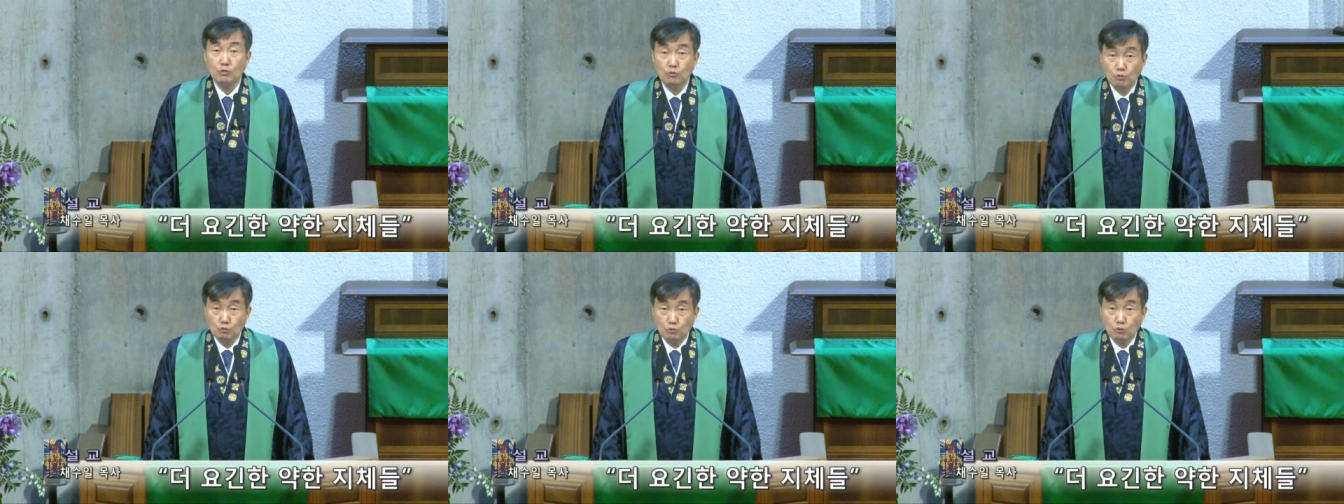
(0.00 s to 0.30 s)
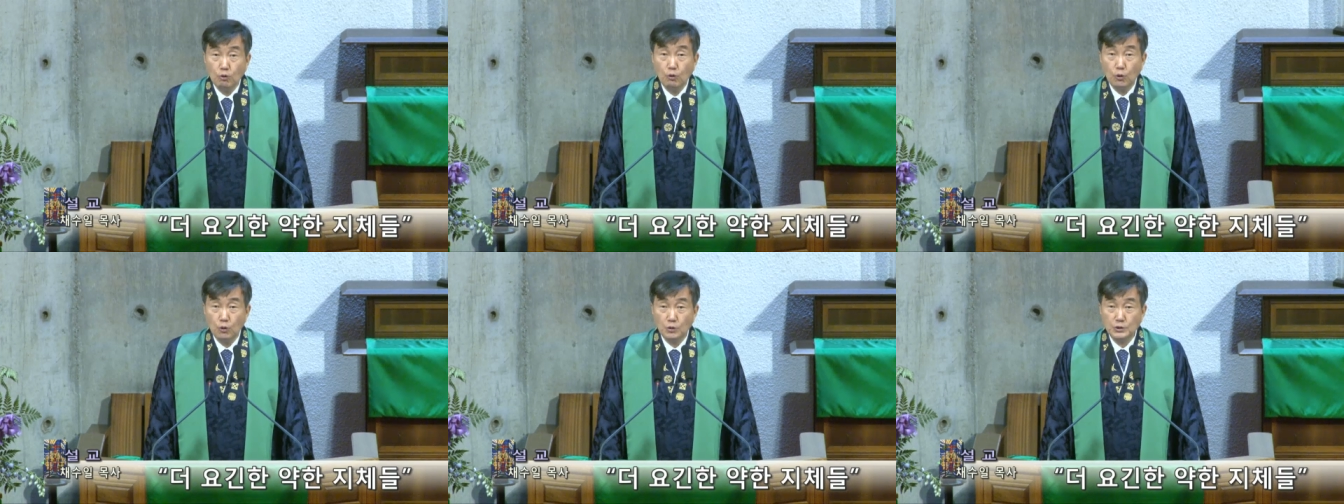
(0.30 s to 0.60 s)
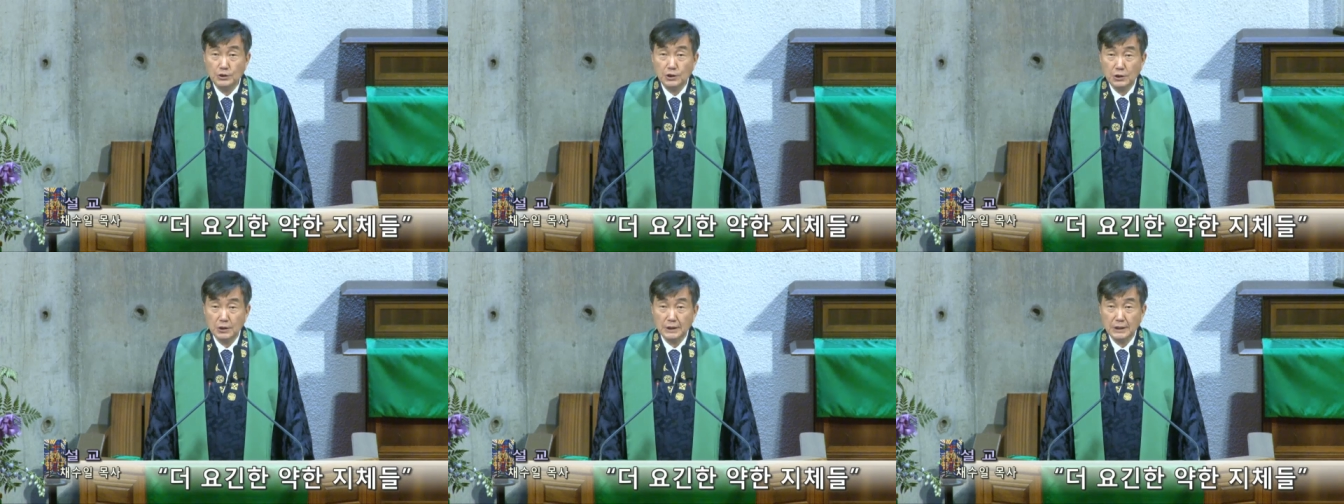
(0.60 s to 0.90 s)

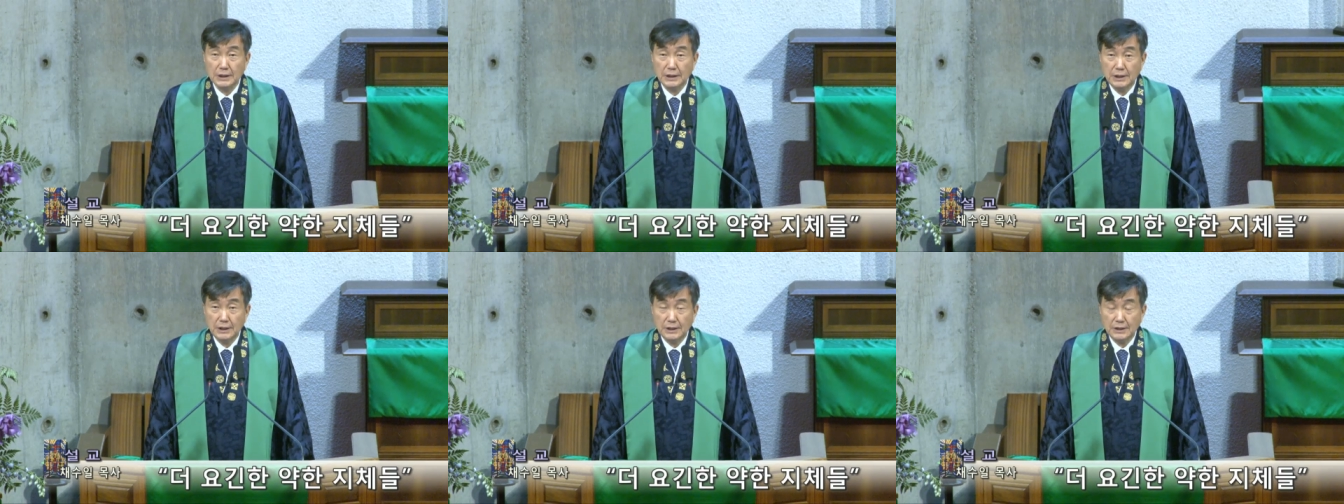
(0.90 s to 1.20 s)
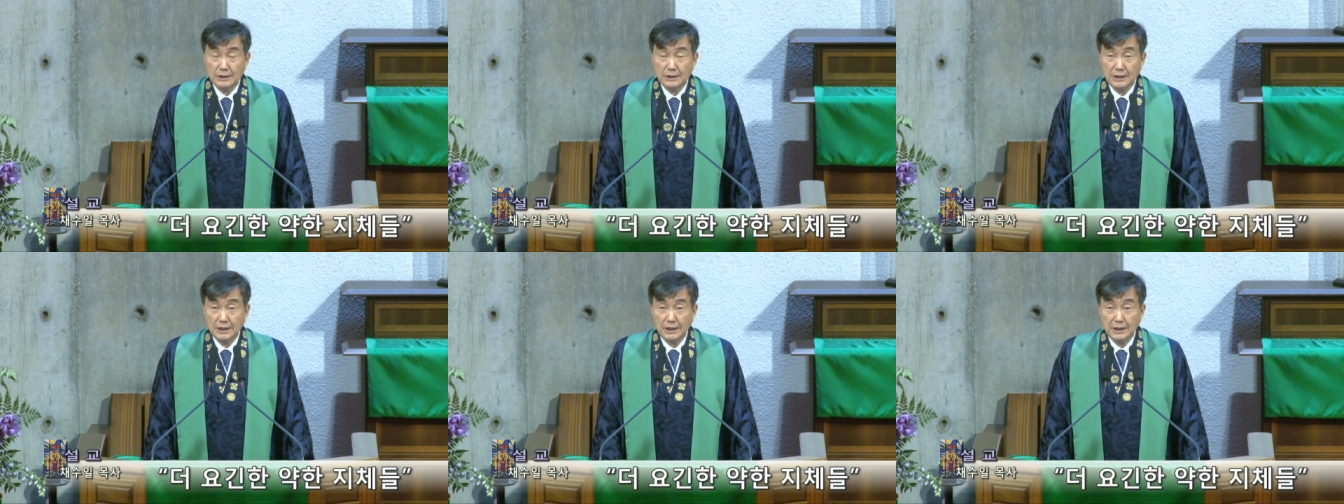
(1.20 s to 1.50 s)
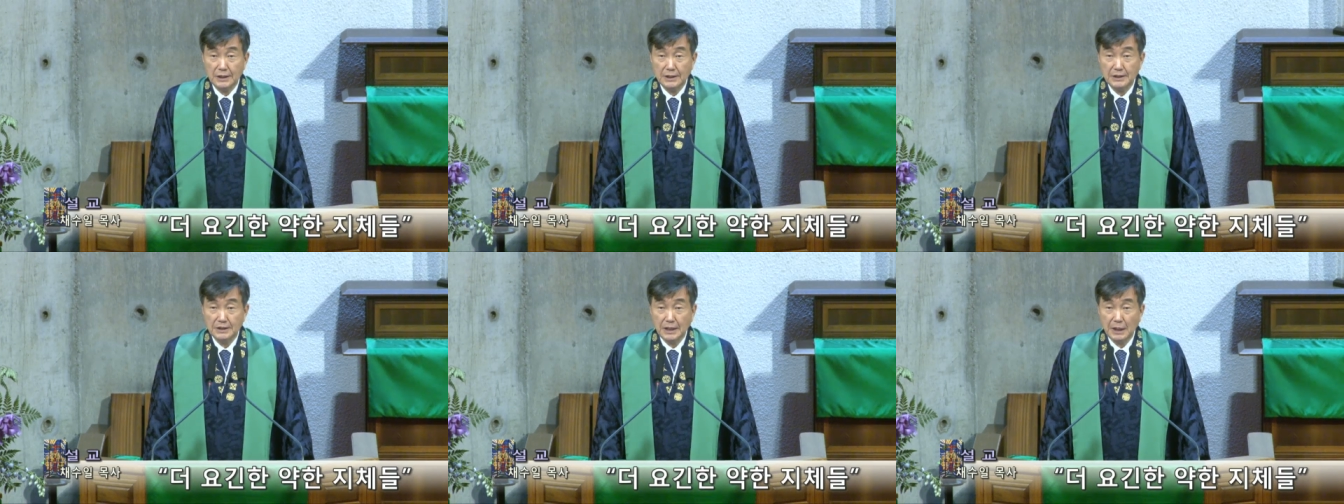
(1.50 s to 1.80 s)

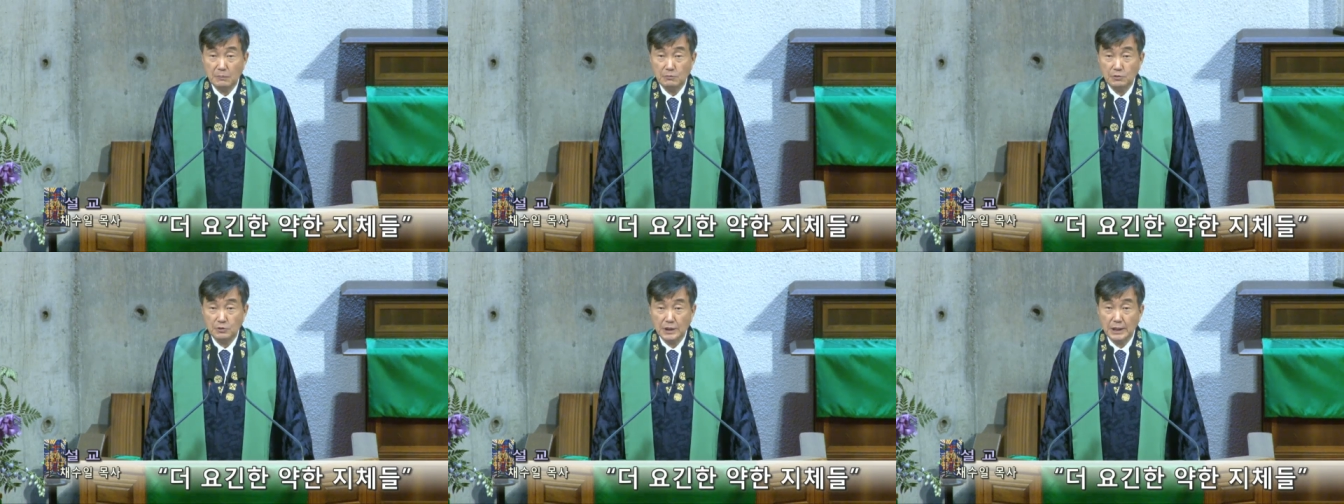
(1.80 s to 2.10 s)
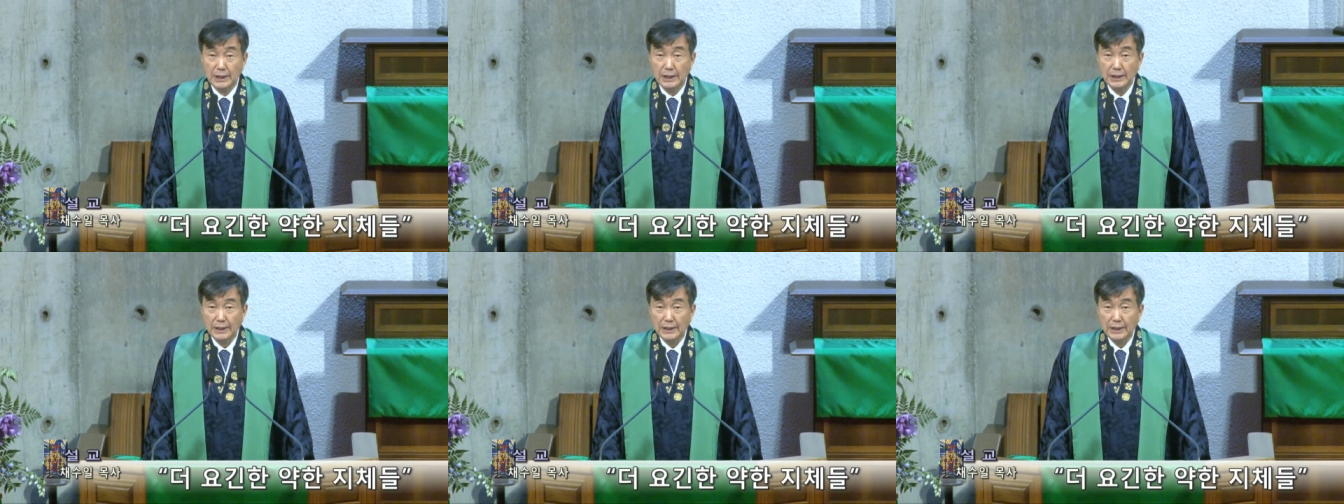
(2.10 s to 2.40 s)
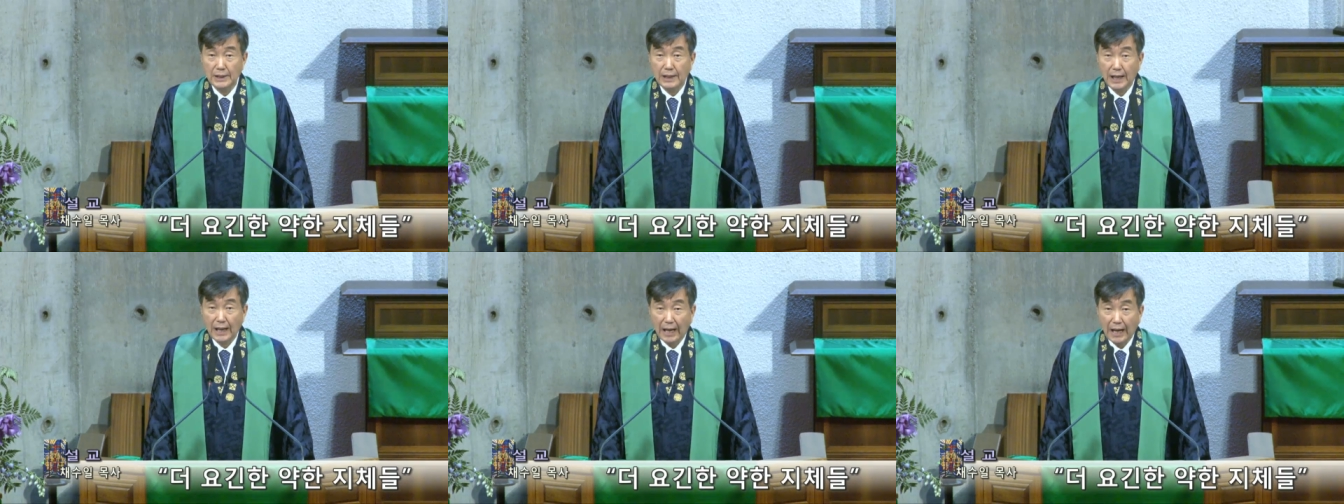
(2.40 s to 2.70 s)
우호적이었기 때문이
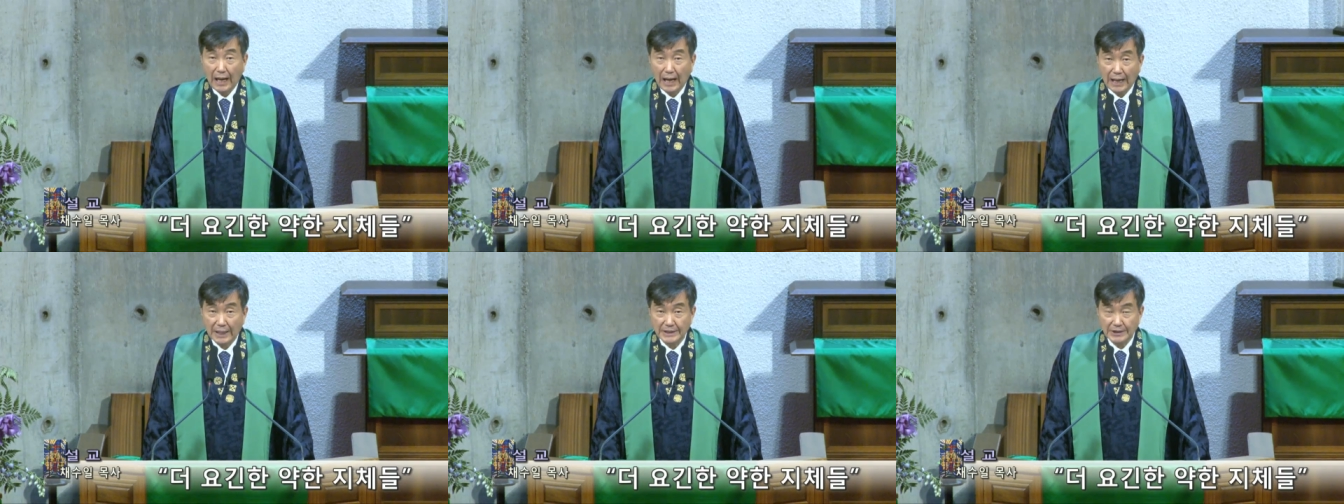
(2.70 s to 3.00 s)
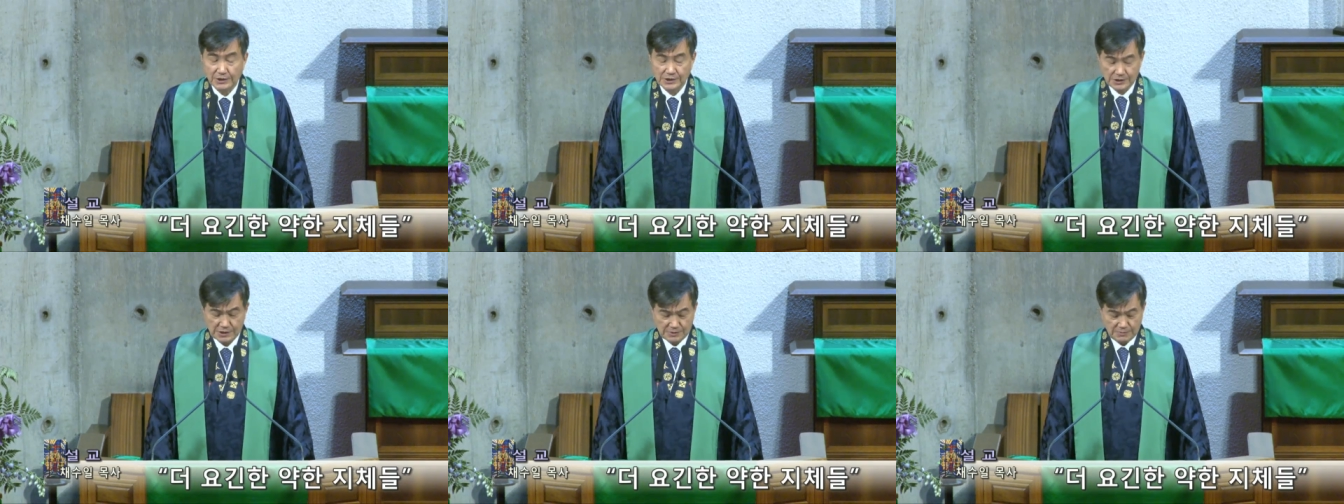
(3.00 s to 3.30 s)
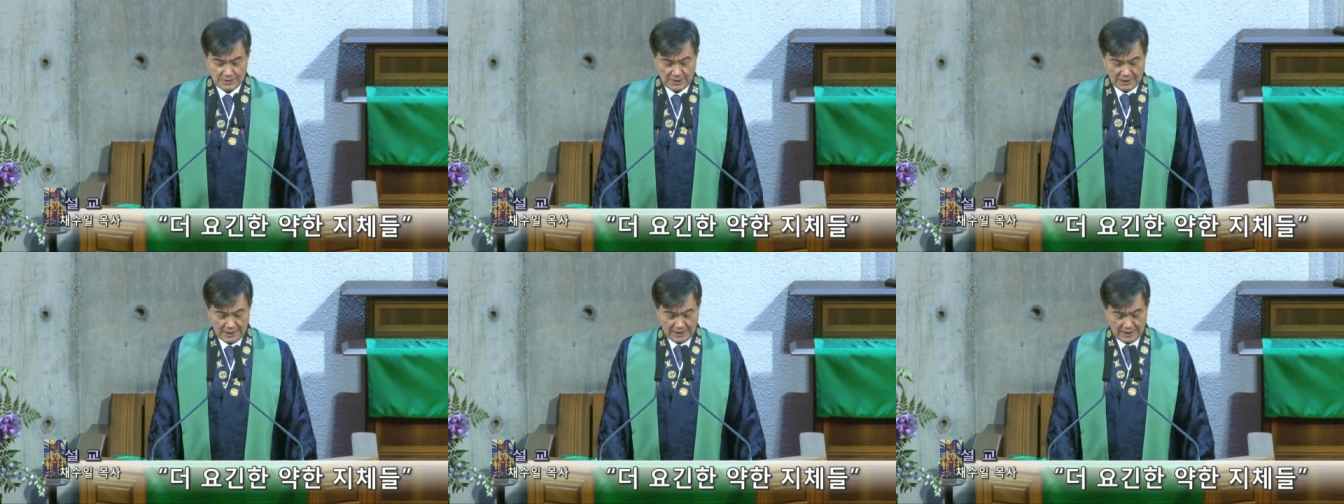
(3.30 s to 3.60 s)

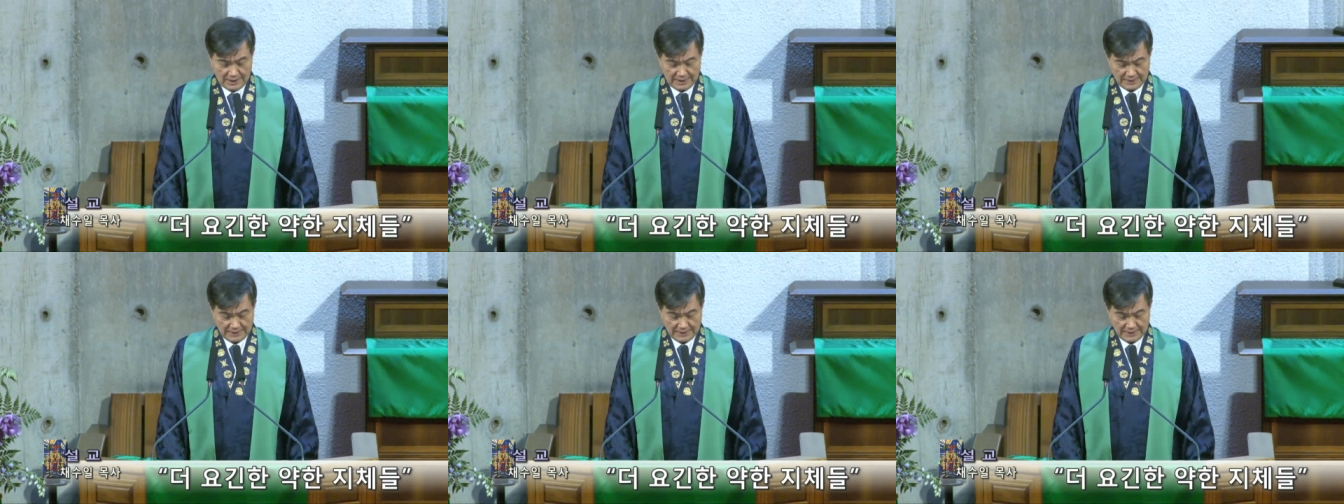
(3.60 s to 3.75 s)
아니었습니다.